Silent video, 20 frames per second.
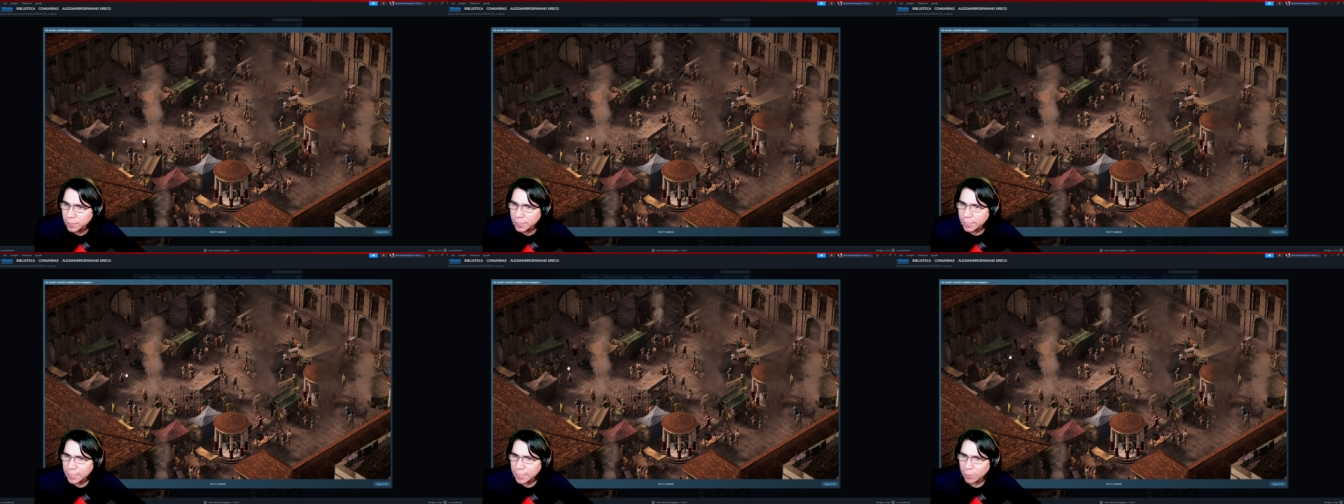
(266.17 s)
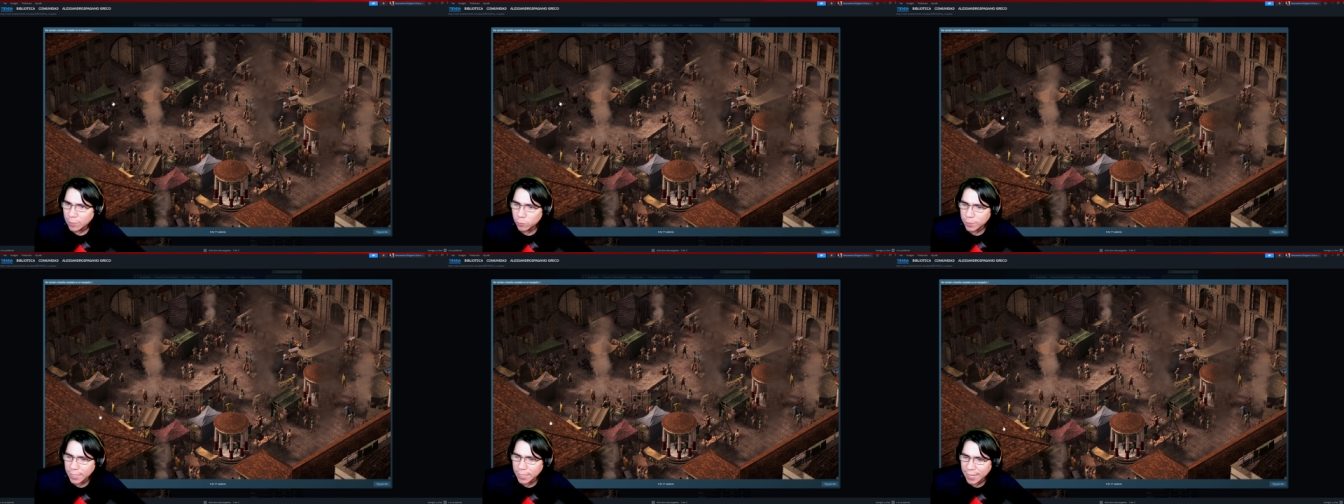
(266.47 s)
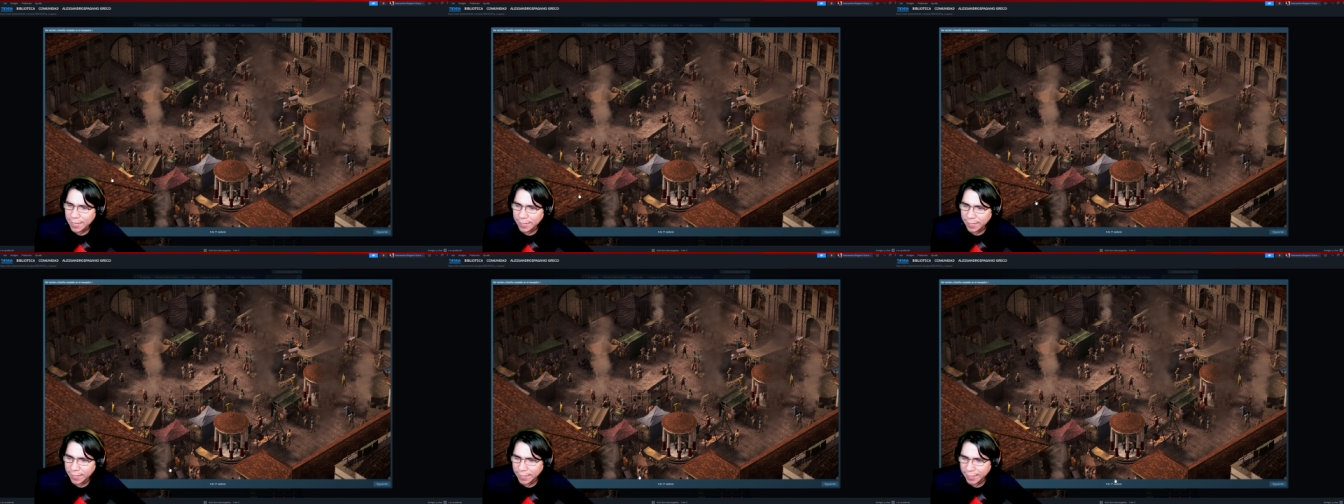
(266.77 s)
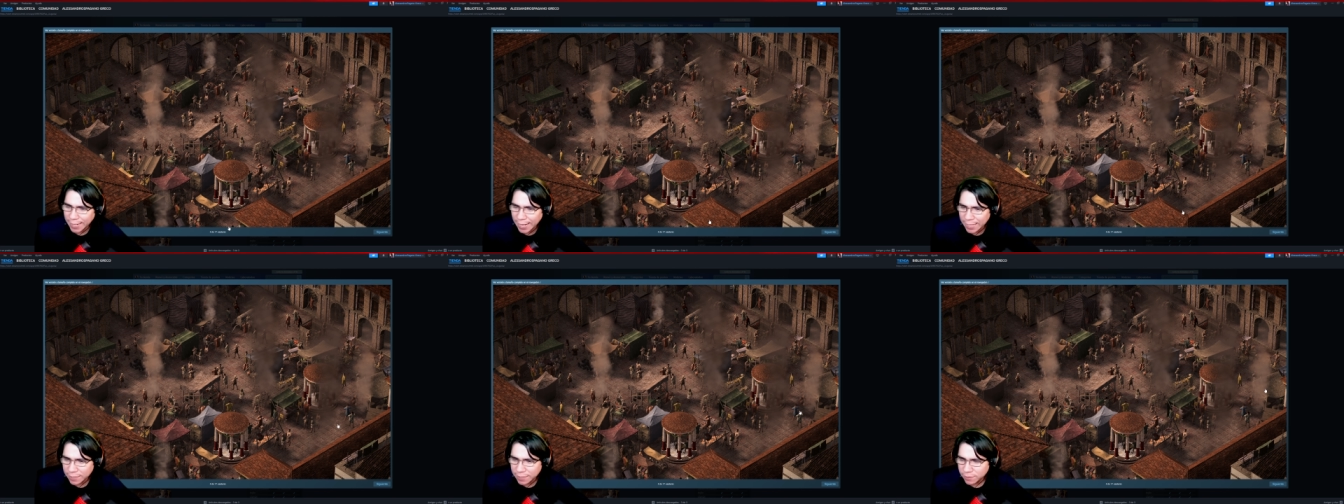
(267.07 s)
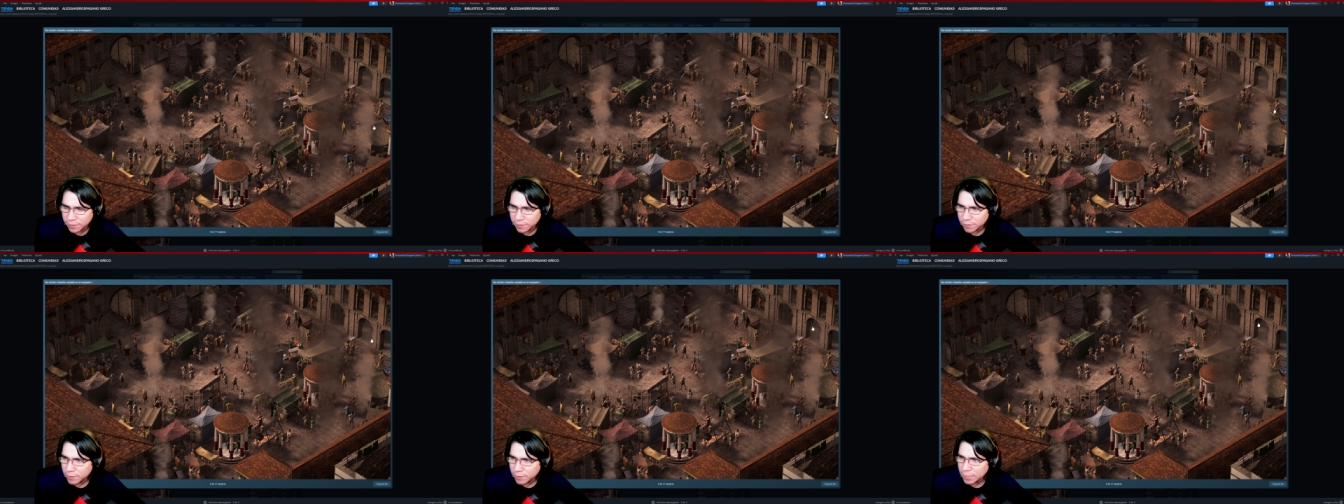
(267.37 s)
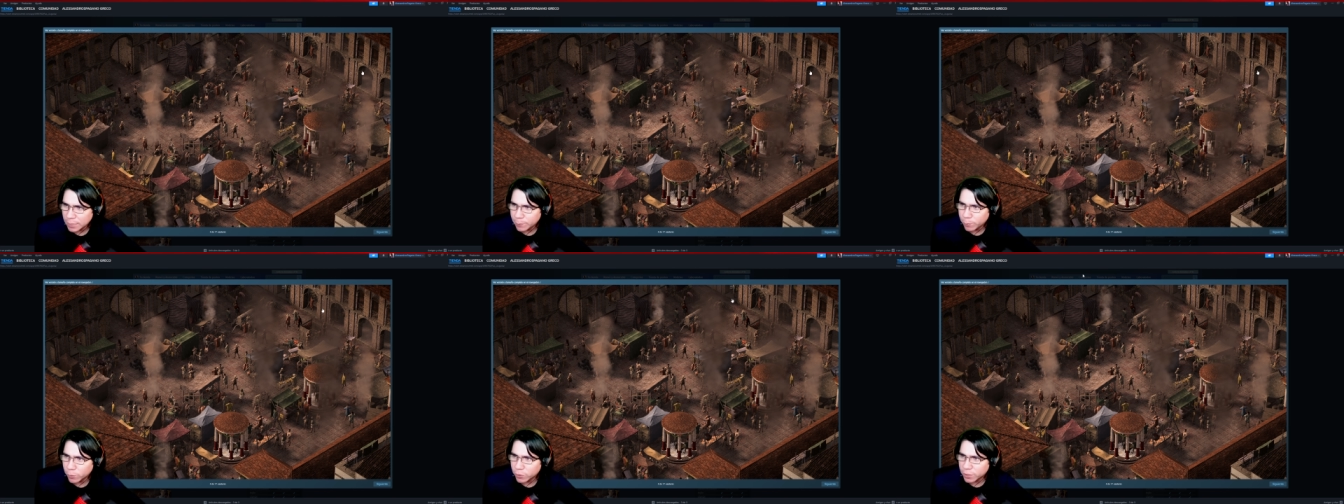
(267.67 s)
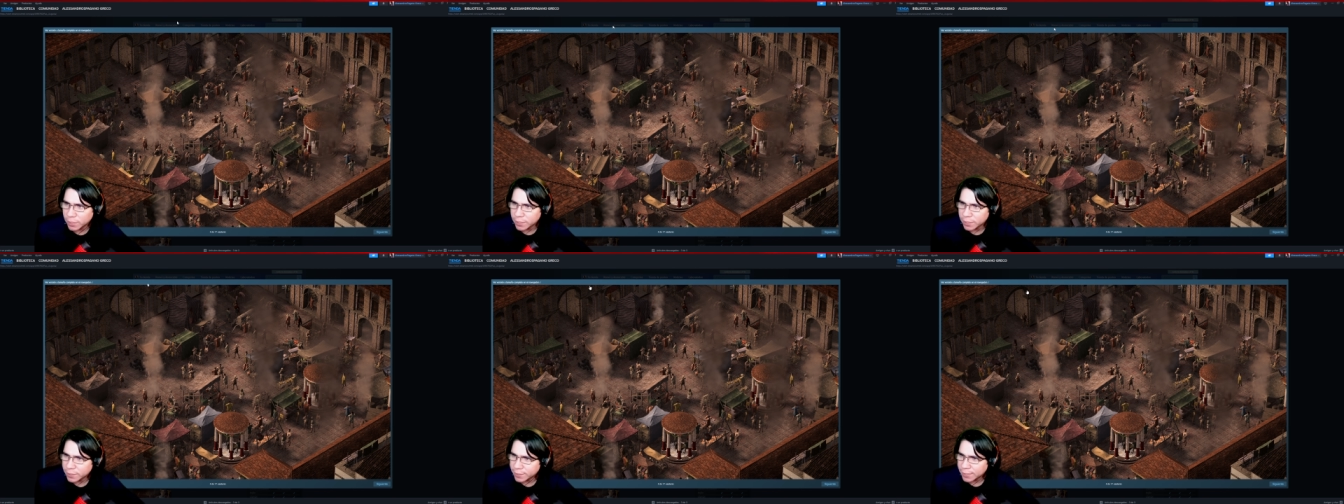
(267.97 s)
una gran y
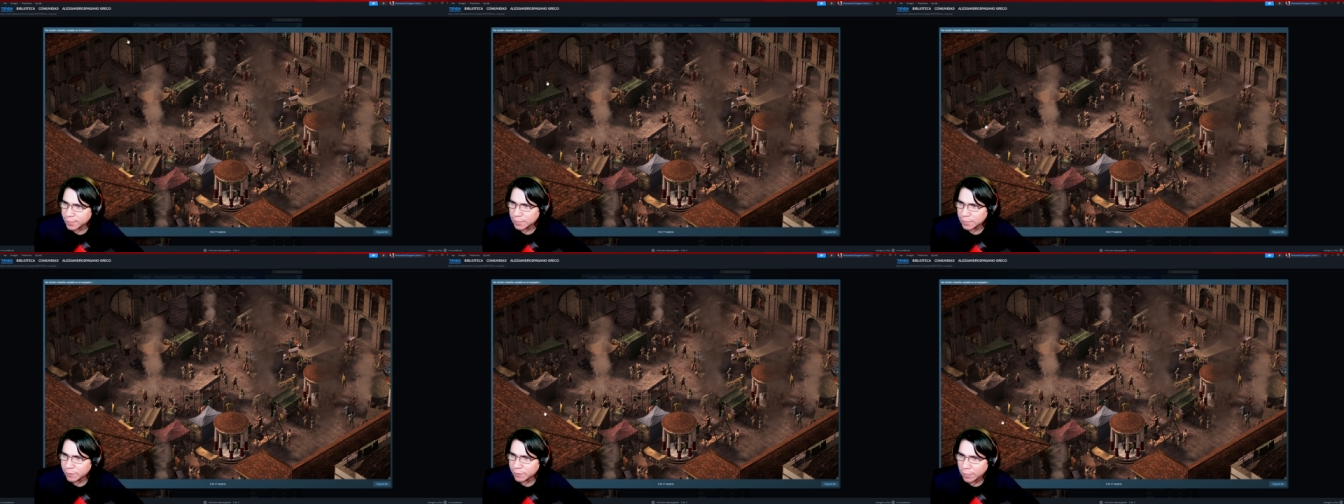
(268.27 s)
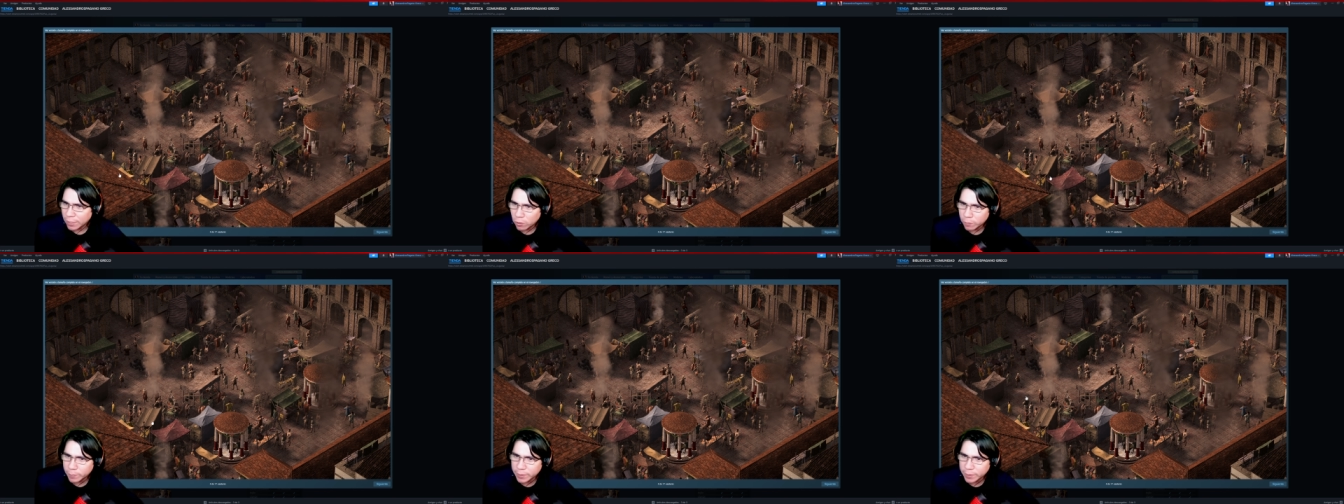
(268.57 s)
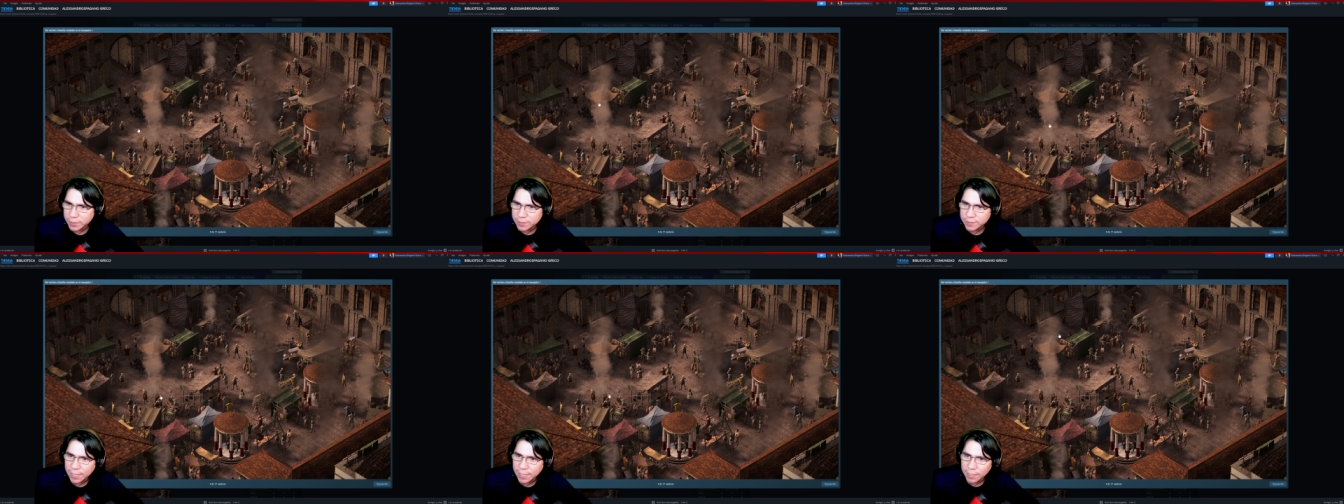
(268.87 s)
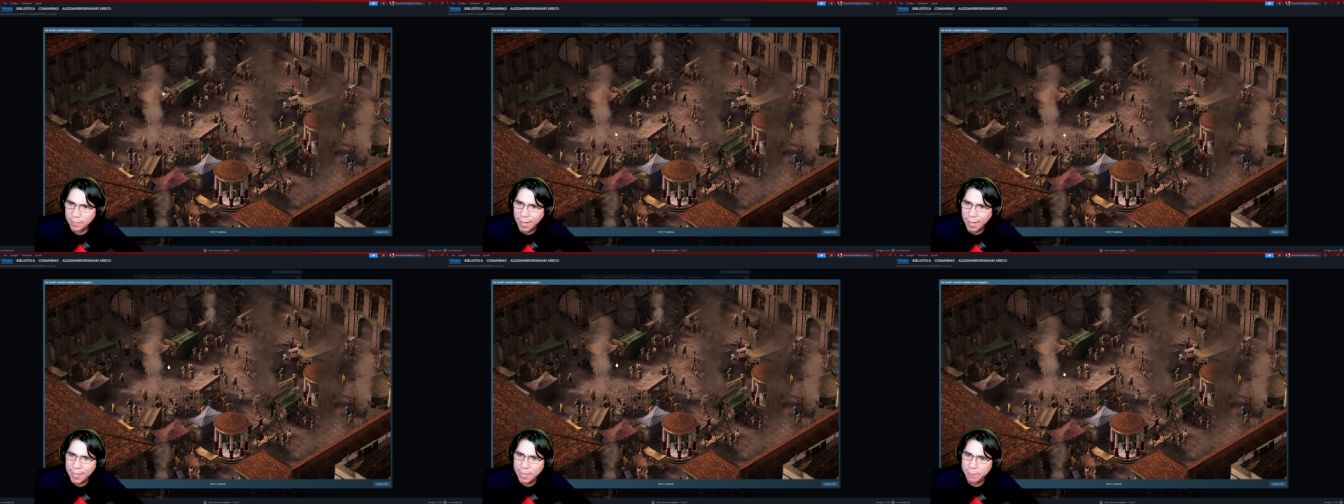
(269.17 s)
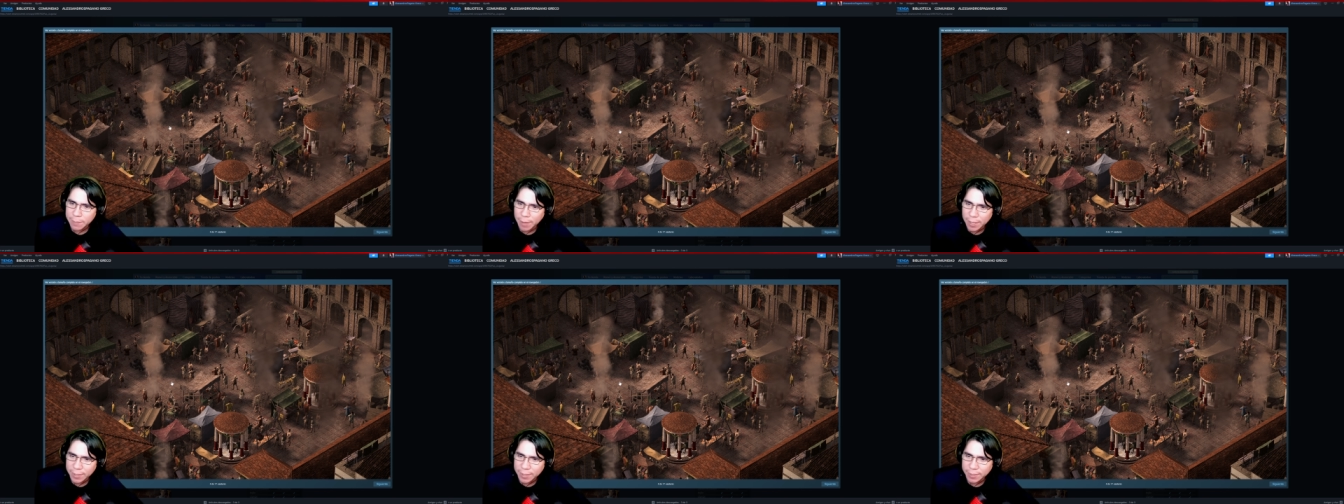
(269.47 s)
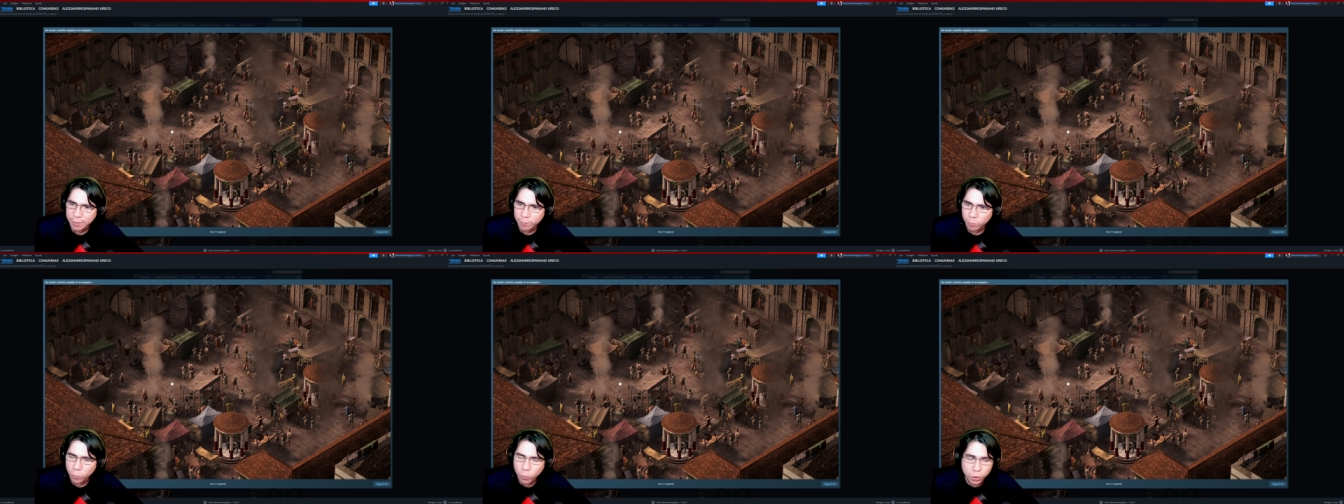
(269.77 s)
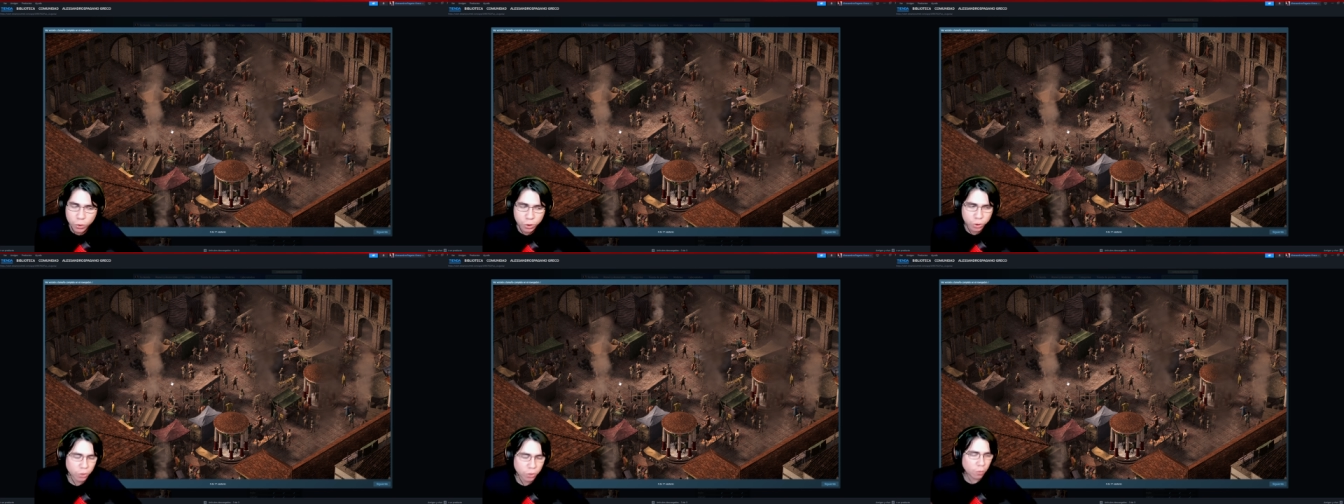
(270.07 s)
potente actividad comercial, además de
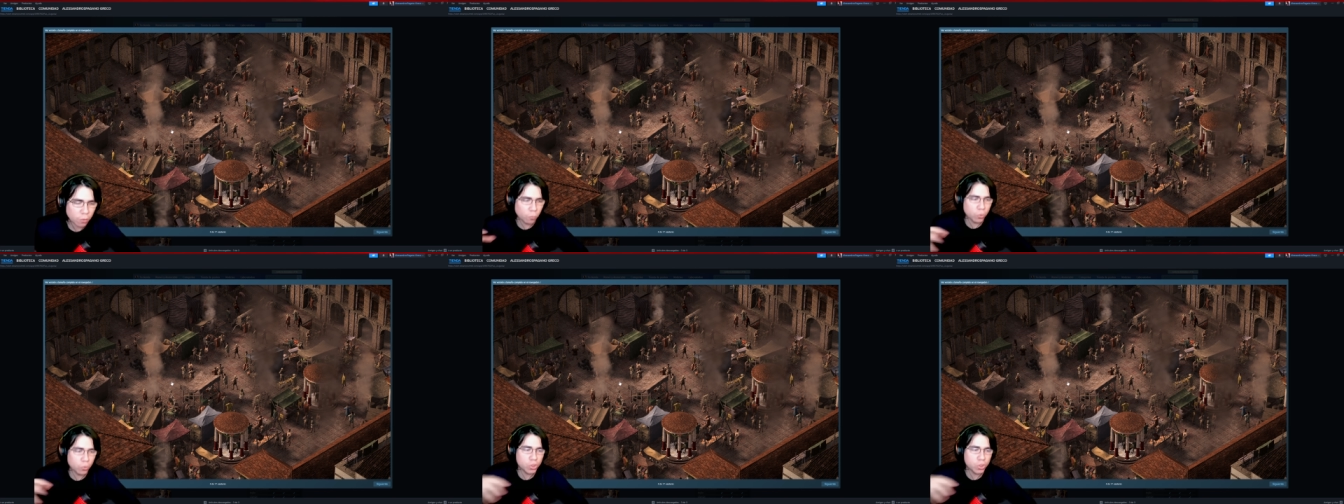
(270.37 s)
muchos, muchos